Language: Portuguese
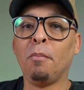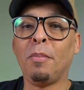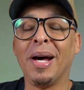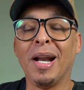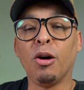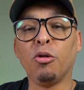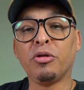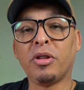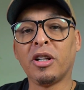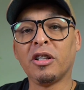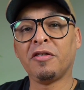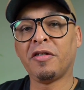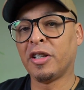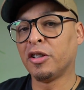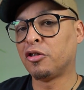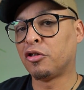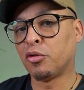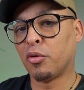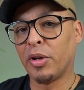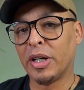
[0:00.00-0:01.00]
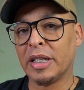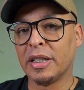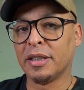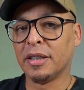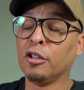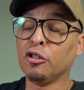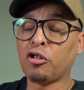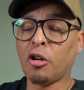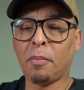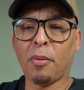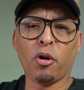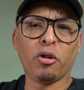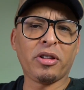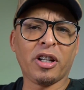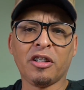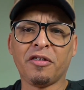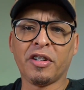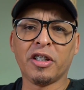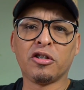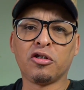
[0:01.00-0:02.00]
para outras versões. Não só para
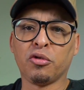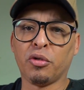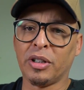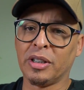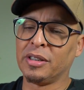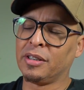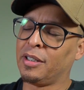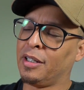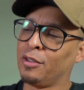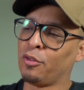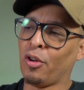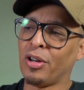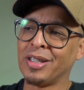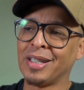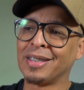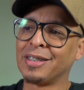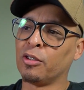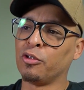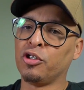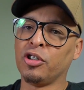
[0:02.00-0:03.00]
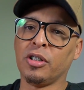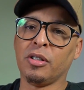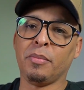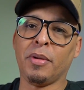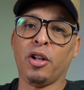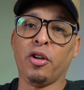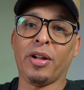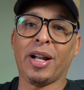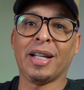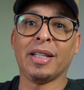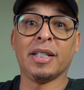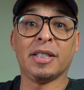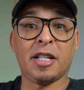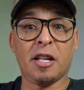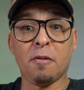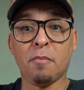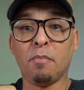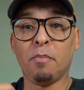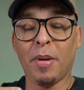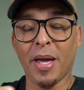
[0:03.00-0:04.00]
outras versões, atualização de melhorar
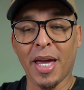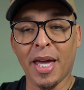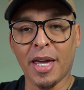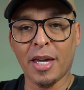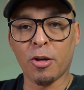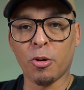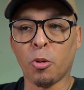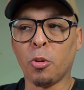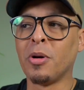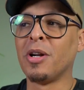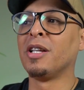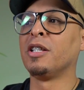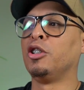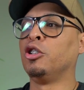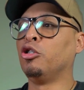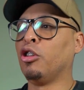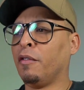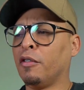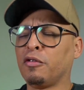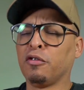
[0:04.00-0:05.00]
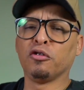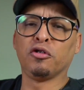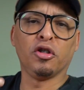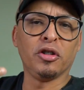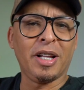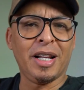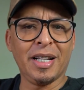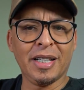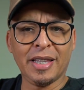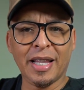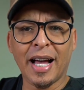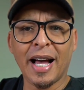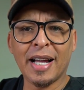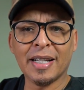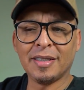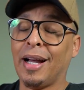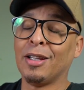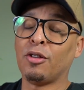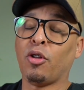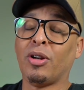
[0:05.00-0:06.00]
desempenho, de novas
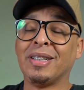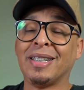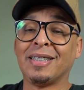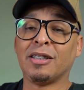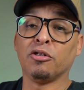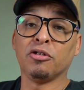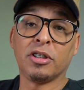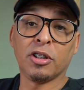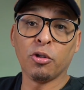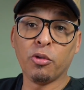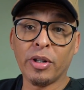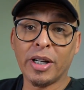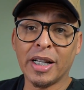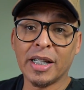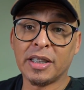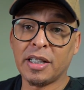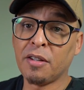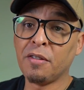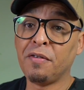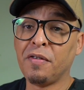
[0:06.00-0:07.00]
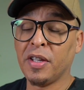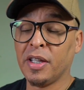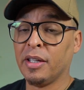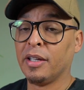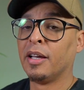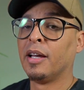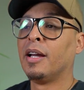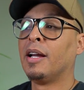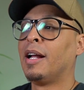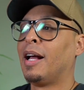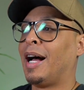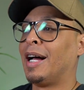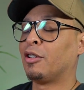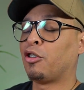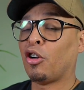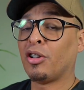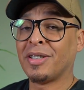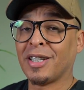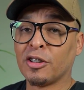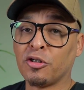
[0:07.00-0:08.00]
funcionalidades, atualização de segurança, enfim.
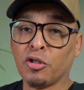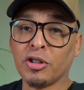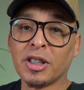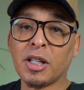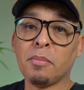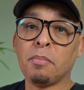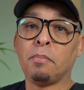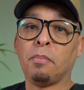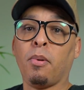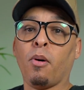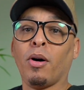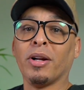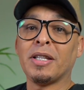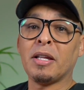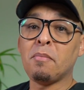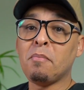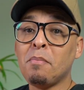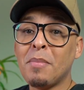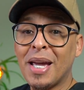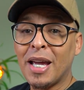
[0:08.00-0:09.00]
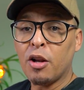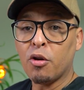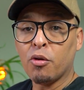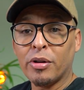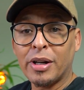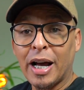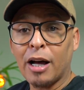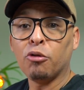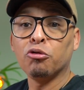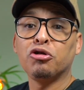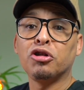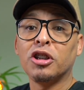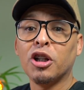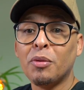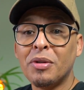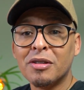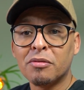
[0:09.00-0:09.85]
Atualizações que podem melhorar o seu